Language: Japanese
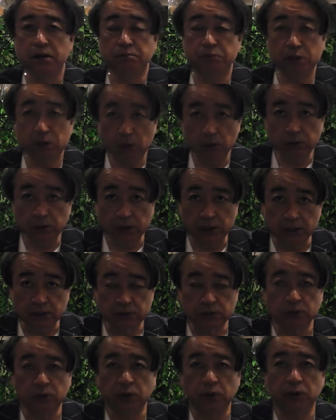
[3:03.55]
見事に
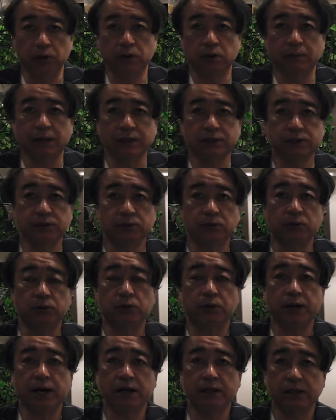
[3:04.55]
外寄りのまっすぐを
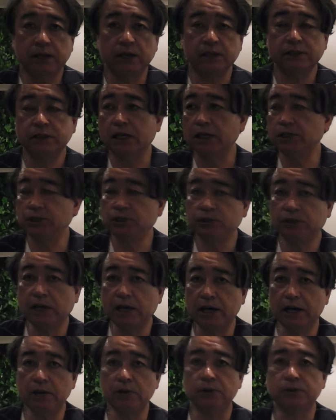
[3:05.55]
捉えて左中
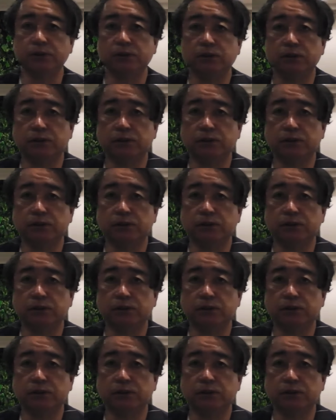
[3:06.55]
間への